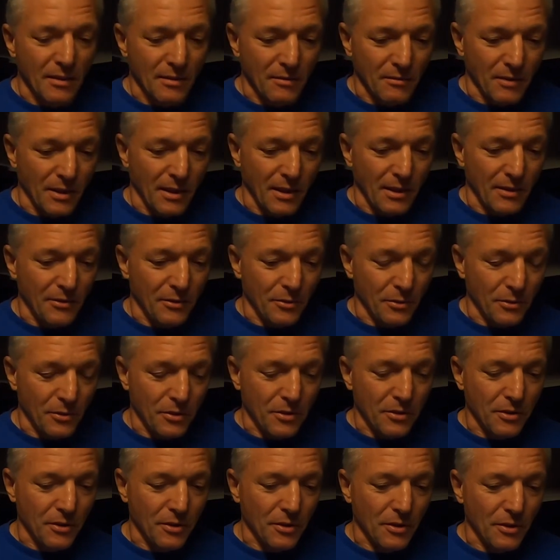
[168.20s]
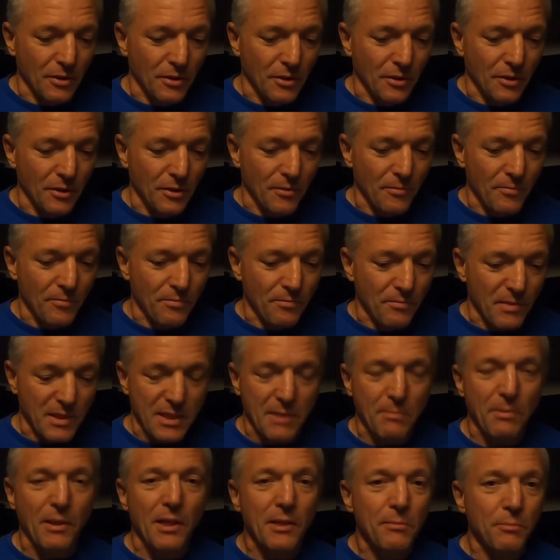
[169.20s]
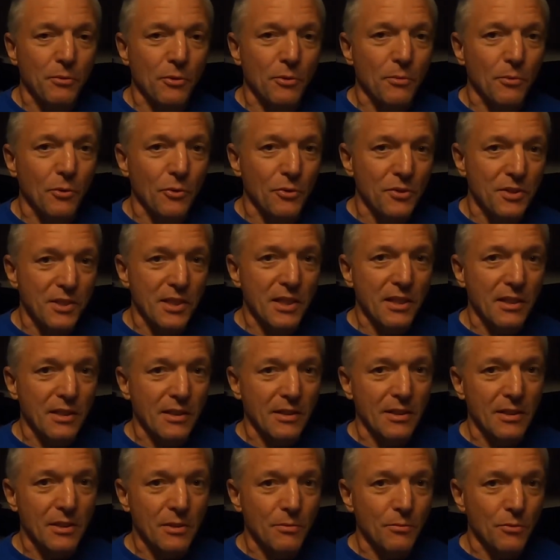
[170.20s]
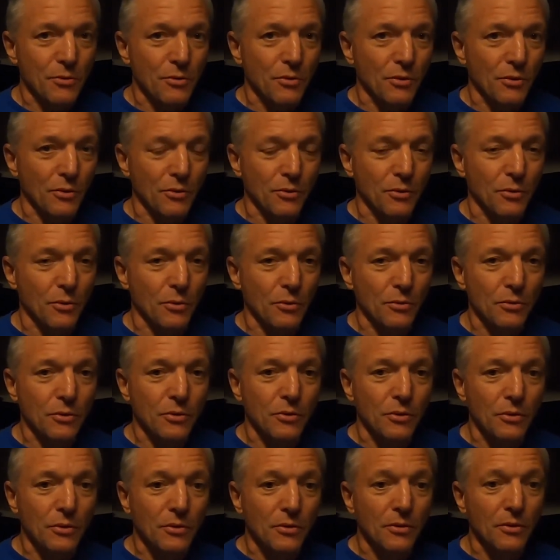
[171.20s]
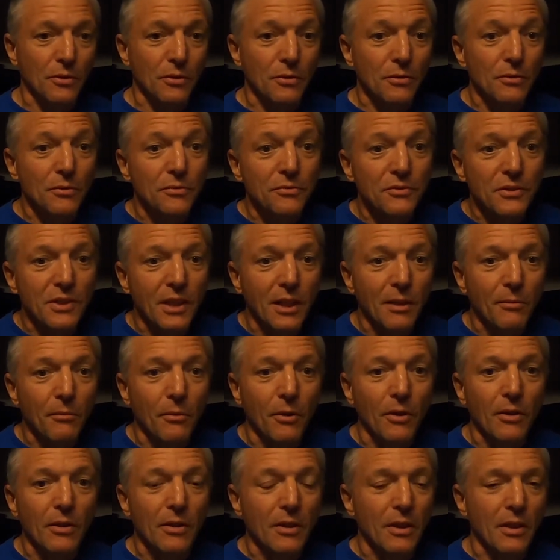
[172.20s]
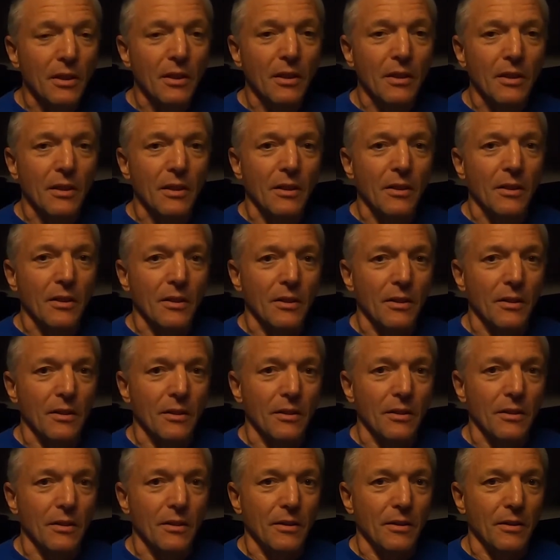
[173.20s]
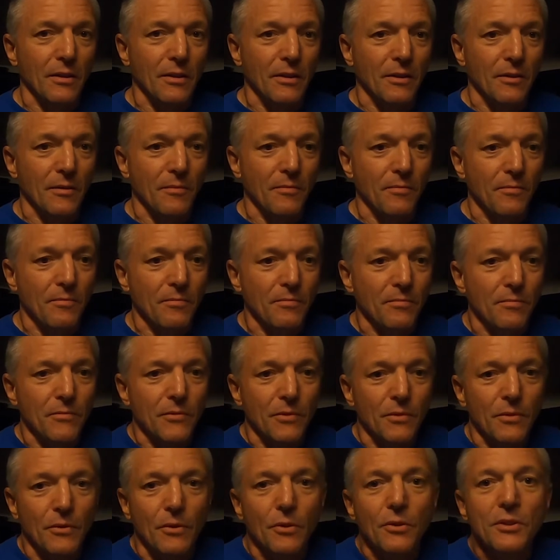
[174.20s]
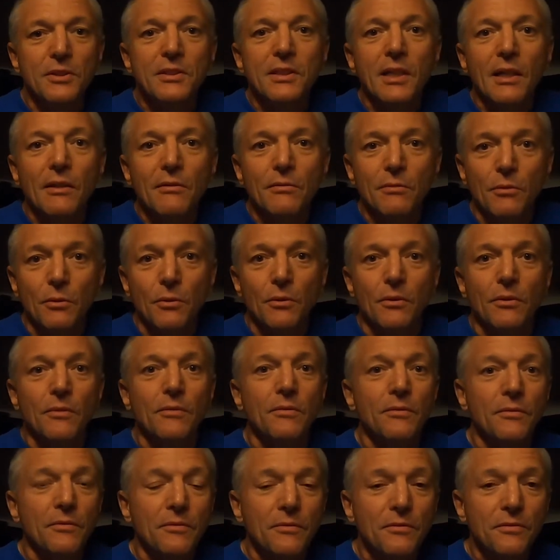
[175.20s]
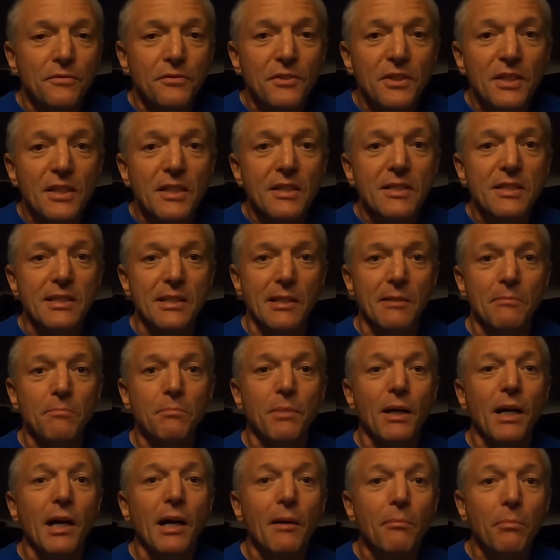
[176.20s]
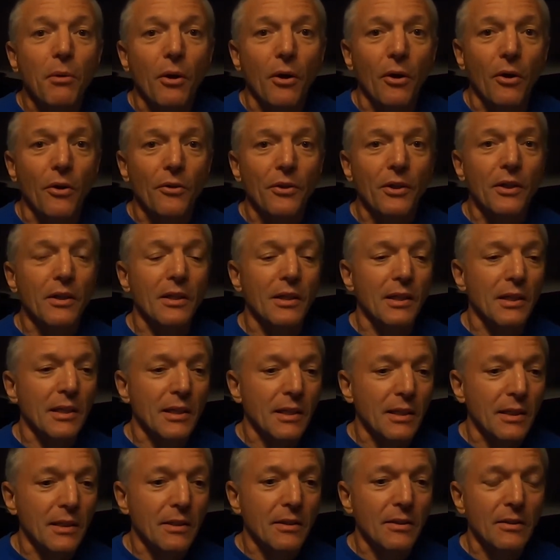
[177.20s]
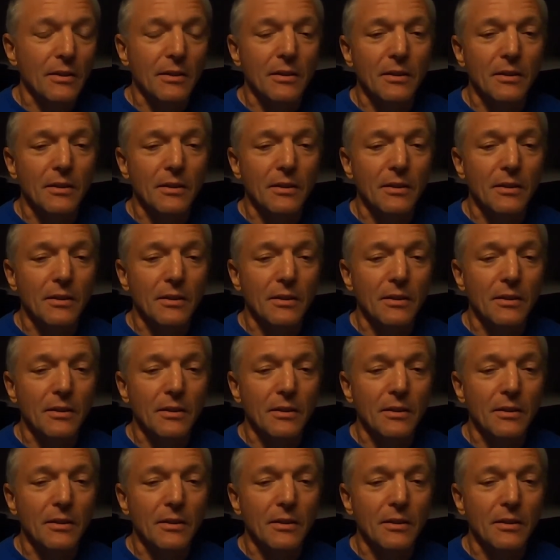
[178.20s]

Voilà, donc euh, bah, c'est pareil pour le monocycle, hein. je me suis rendu compte que euh, finalement, euh, le cerveau finissait par apprendre et,